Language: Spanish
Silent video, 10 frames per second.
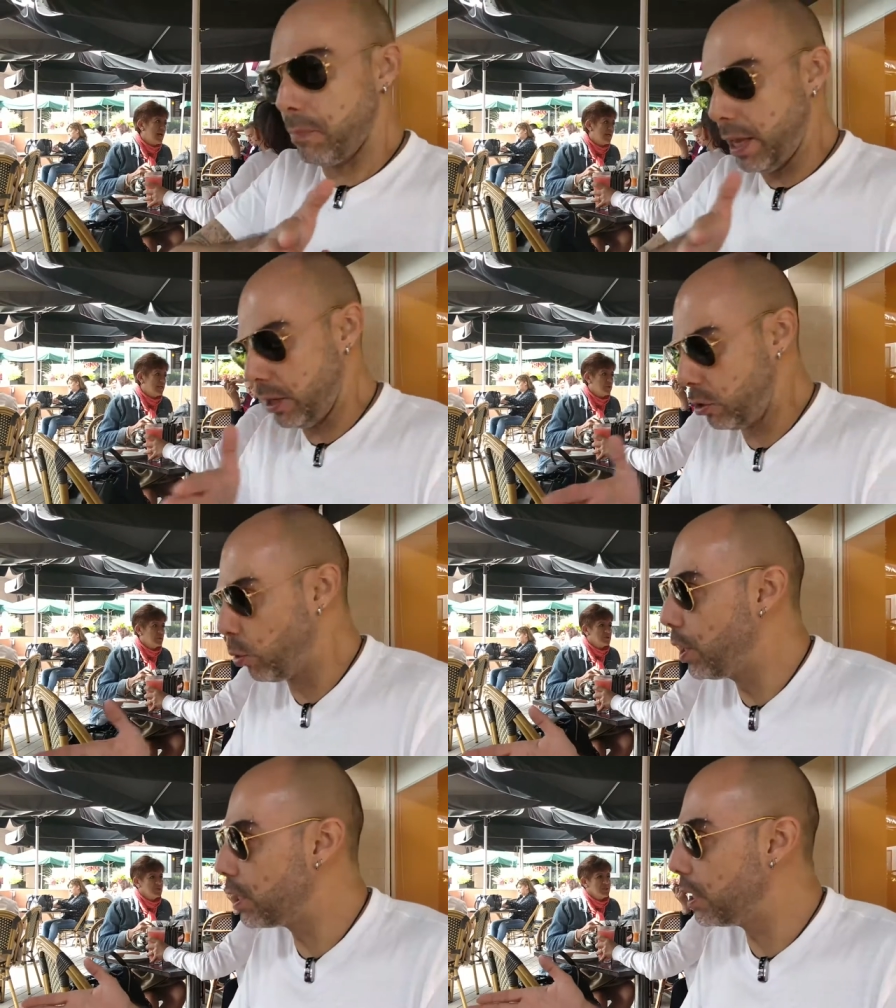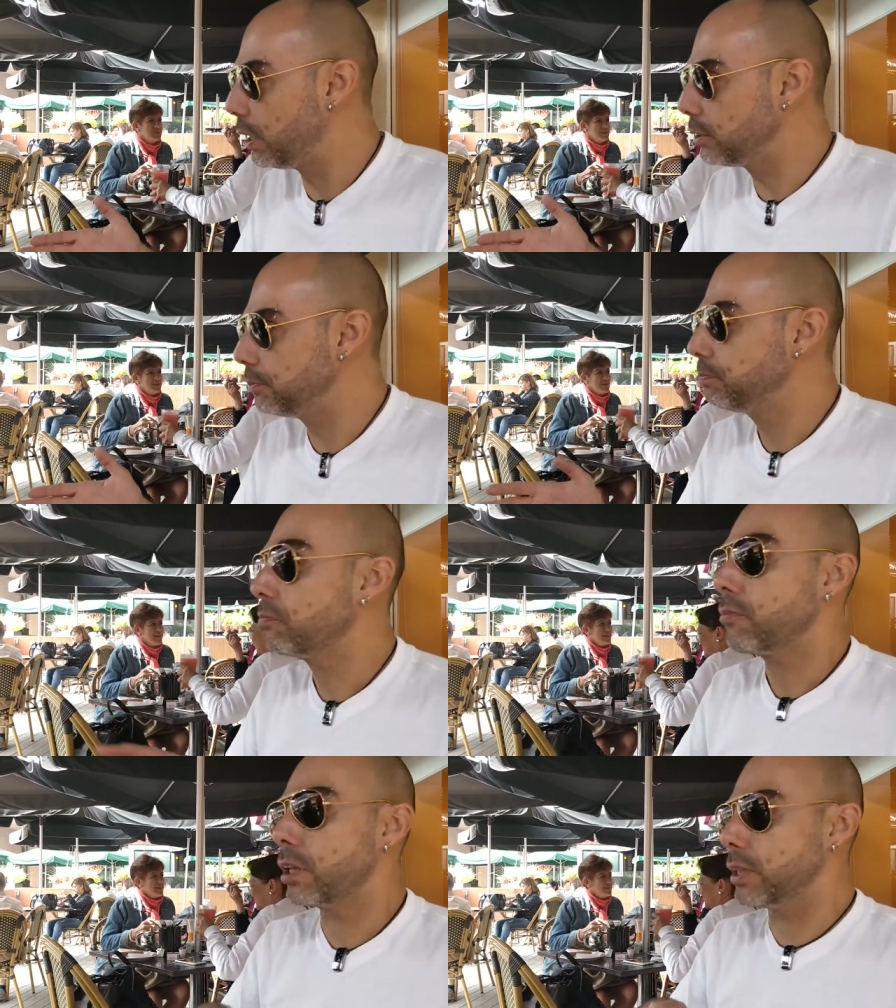incluirlas,
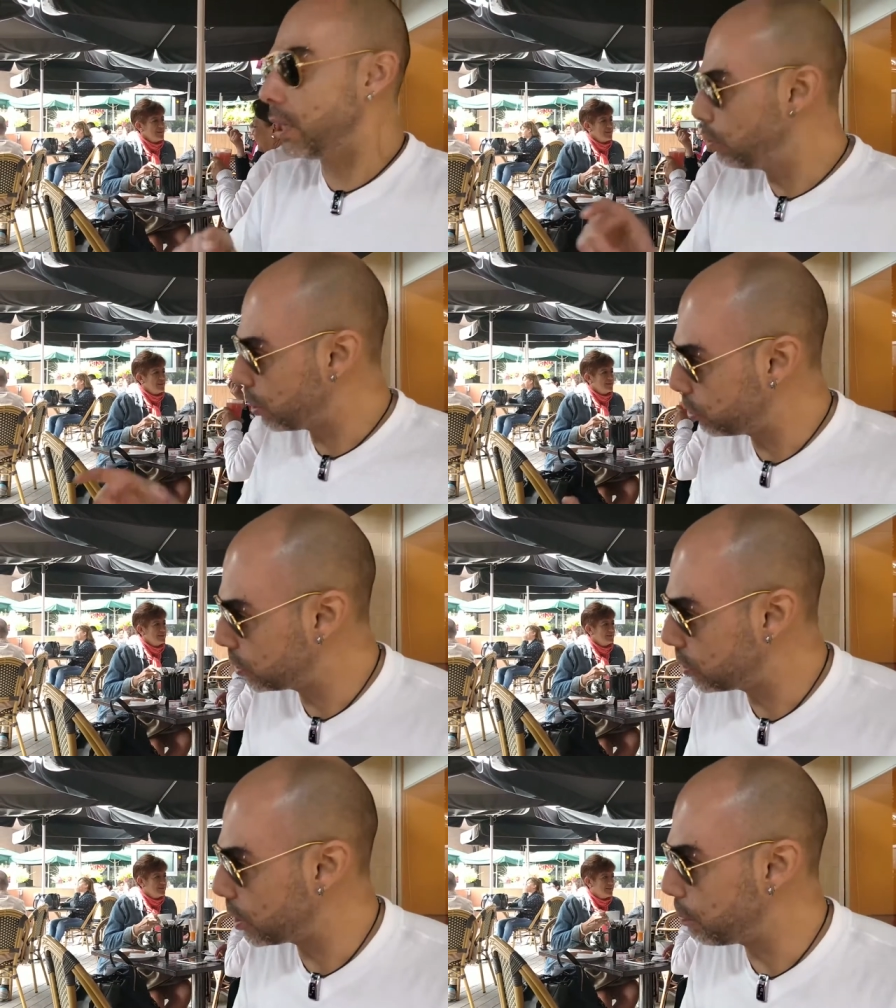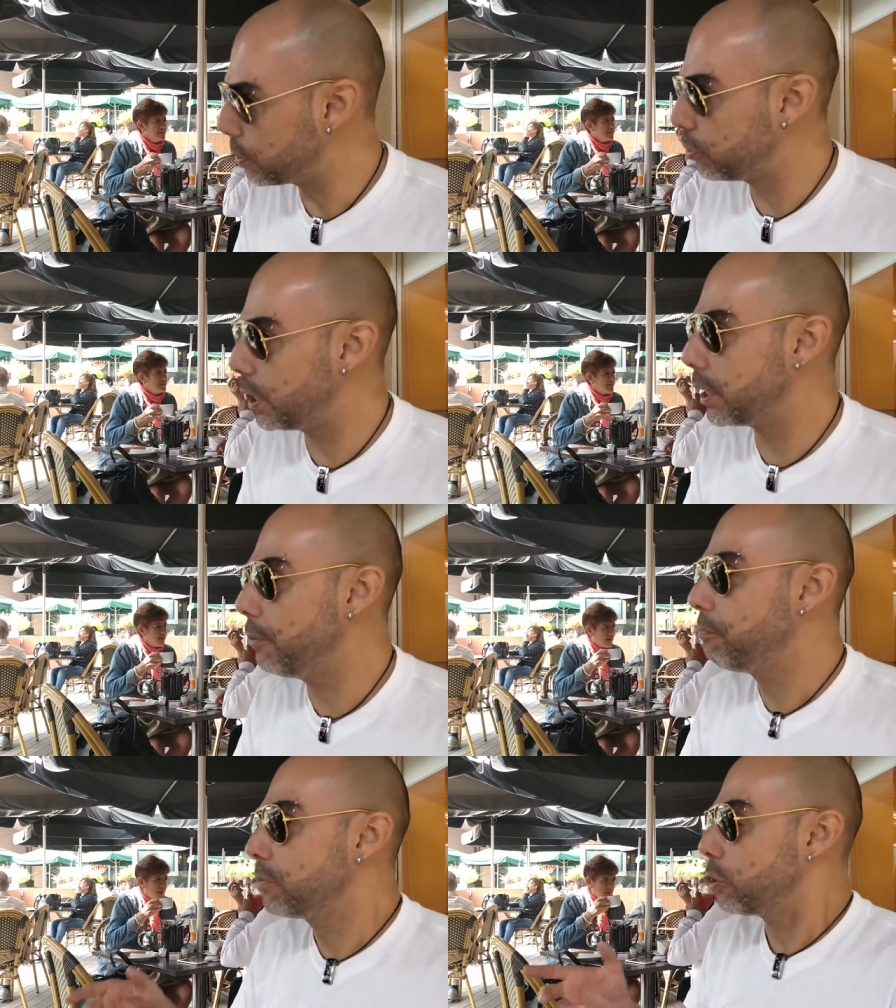darle una constancia al personaje,
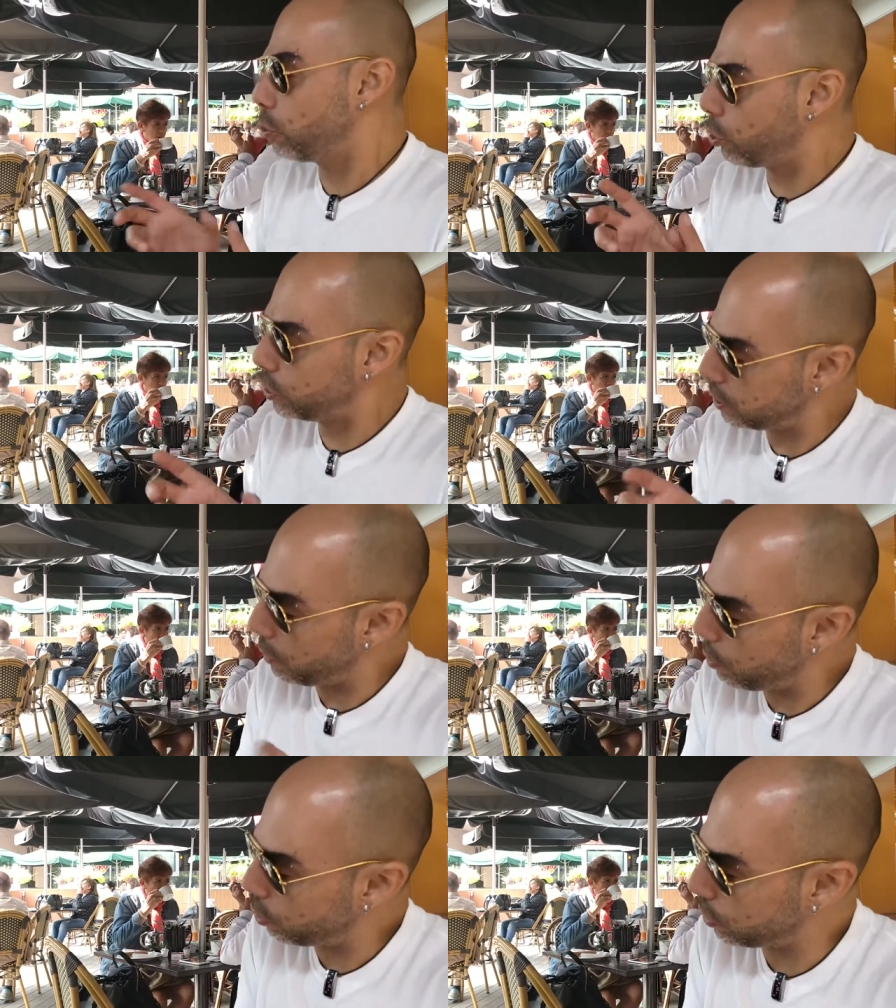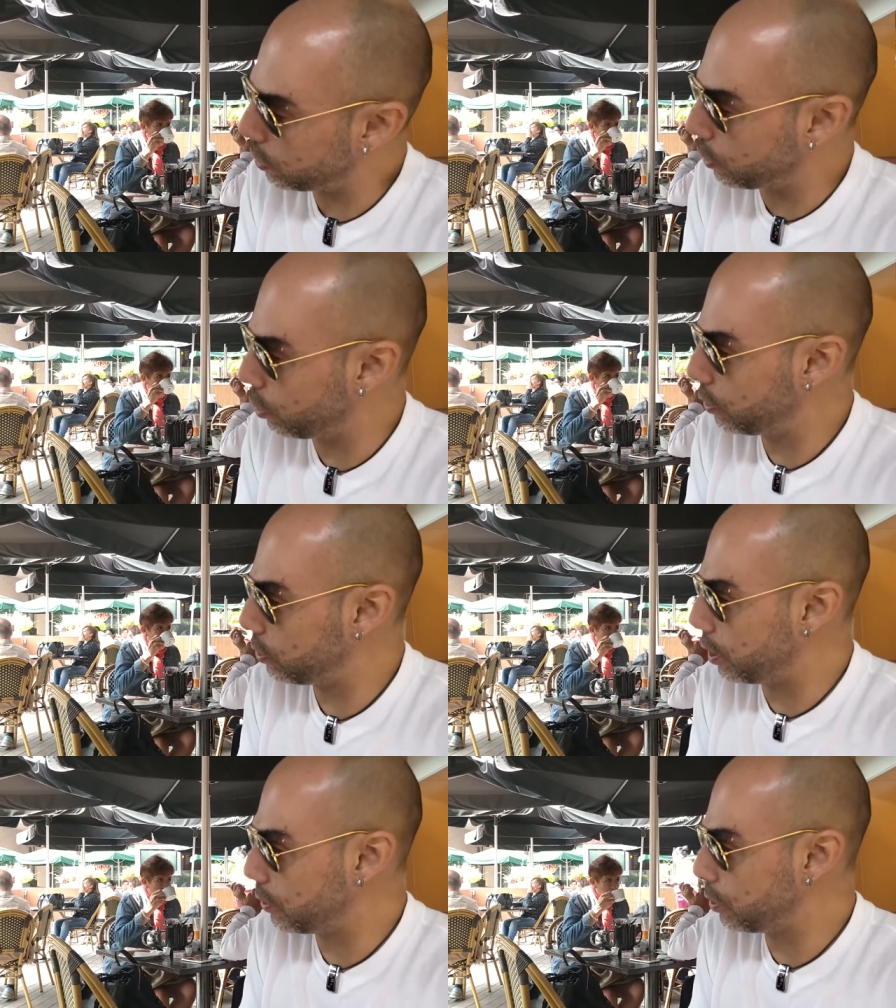son cosas que pocos escritores
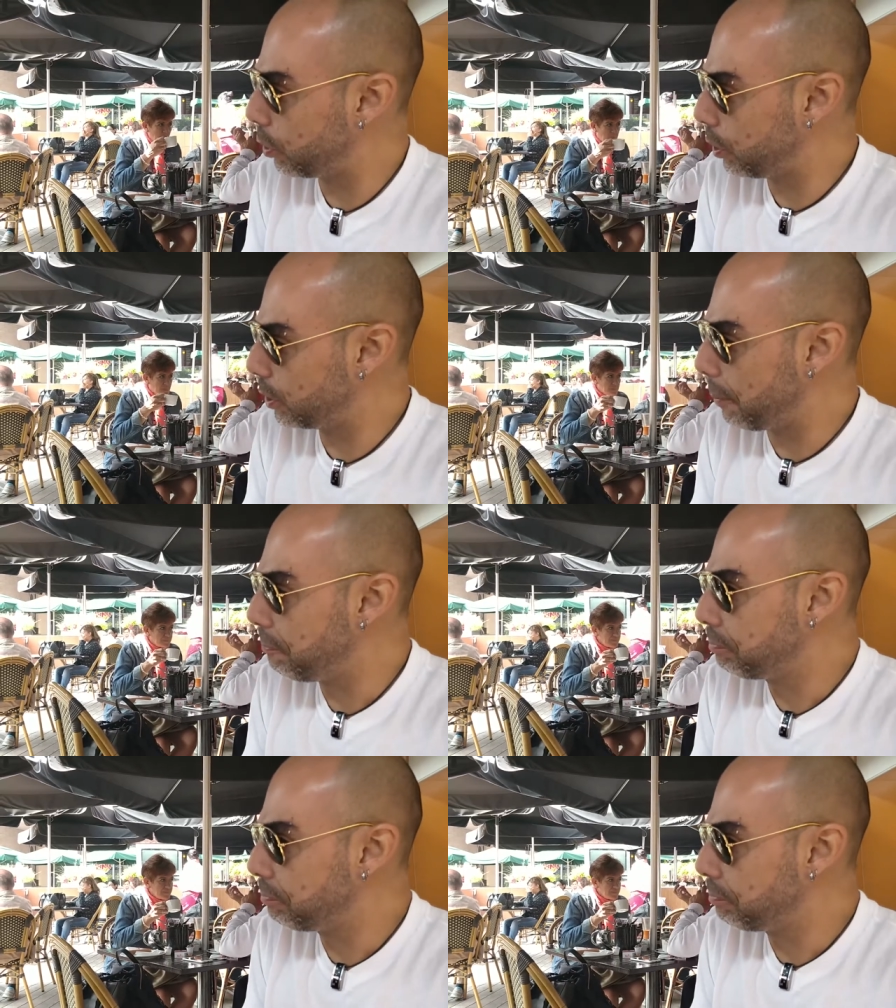están haciendo ahorita.